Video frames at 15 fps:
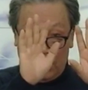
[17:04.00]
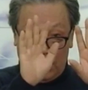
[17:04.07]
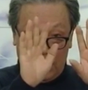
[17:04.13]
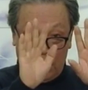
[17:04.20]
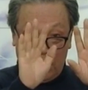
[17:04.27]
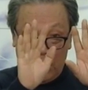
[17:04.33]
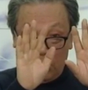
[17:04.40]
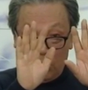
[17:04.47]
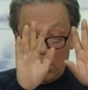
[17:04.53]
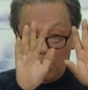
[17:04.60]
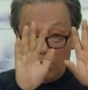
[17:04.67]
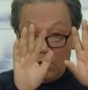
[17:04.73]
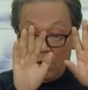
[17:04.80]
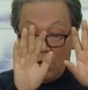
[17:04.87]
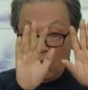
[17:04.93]
이렇게
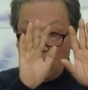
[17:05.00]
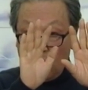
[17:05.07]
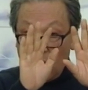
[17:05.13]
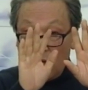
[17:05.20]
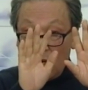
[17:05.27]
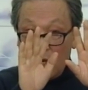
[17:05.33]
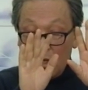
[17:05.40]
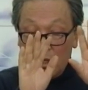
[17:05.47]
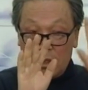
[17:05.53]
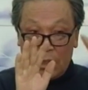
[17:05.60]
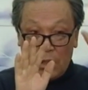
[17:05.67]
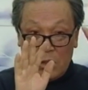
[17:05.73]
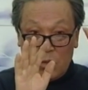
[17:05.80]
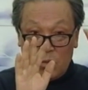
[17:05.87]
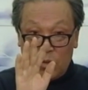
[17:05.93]
마주하면 원래는
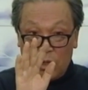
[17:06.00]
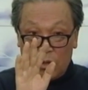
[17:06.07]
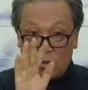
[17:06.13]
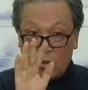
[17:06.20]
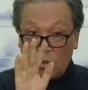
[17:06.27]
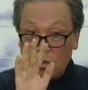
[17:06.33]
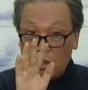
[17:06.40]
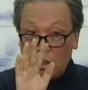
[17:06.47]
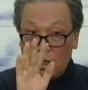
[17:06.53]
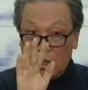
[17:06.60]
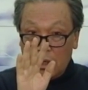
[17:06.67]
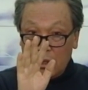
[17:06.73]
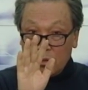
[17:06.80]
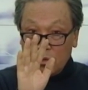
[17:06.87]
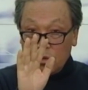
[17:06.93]

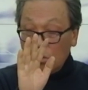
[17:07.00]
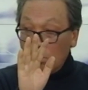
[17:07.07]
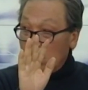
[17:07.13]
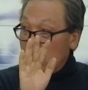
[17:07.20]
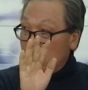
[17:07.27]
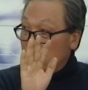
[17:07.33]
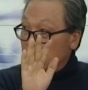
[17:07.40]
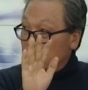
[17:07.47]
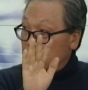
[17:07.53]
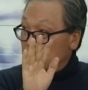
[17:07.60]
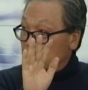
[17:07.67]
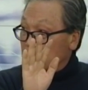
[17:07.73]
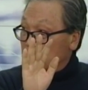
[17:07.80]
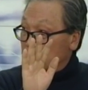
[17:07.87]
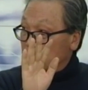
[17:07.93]
왼쪽이가 조선말
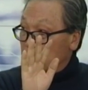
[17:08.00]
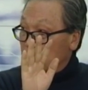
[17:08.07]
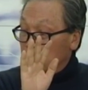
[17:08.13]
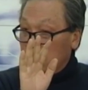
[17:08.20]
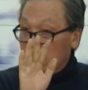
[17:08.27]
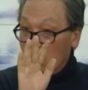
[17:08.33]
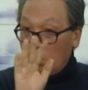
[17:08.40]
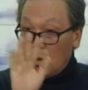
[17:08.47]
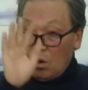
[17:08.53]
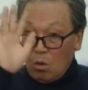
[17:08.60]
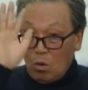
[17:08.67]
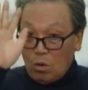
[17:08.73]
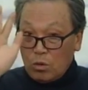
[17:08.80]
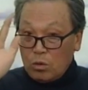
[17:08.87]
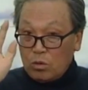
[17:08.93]
연길서역이 네. 되고
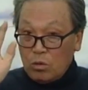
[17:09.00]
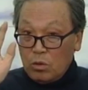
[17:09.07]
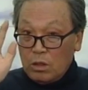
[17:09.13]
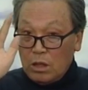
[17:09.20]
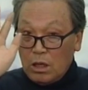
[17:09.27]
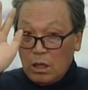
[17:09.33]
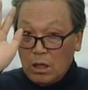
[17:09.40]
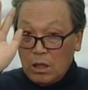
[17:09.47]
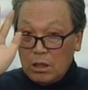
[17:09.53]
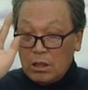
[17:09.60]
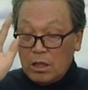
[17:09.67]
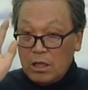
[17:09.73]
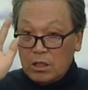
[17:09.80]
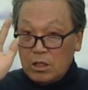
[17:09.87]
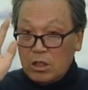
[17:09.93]
오른쪽이가
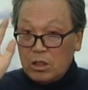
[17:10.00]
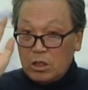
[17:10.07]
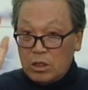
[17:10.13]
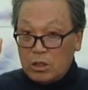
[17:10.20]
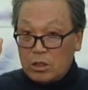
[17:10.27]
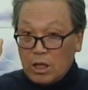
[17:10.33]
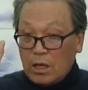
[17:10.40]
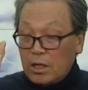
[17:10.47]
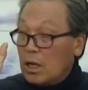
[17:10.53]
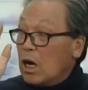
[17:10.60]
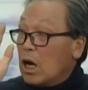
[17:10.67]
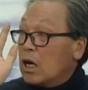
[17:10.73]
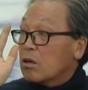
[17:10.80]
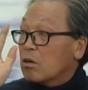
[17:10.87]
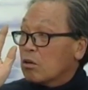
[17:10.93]
연지 시장
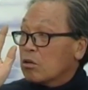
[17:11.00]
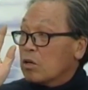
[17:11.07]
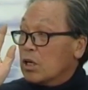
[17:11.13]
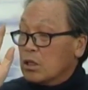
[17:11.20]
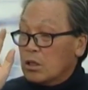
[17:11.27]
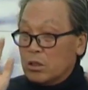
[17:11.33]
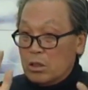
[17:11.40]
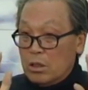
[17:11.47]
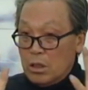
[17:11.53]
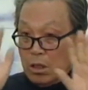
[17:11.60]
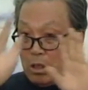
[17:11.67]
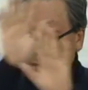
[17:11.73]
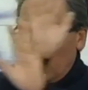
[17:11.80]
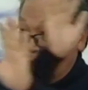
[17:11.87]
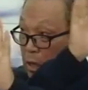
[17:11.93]
하늘로 네. 돼야 되는데
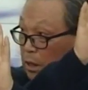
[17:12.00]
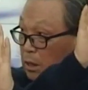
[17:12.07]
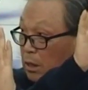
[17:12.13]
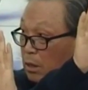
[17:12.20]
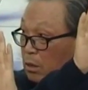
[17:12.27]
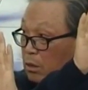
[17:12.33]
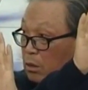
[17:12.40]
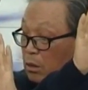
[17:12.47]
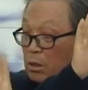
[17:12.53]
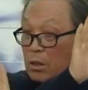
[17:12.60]
바꿔됐거든요.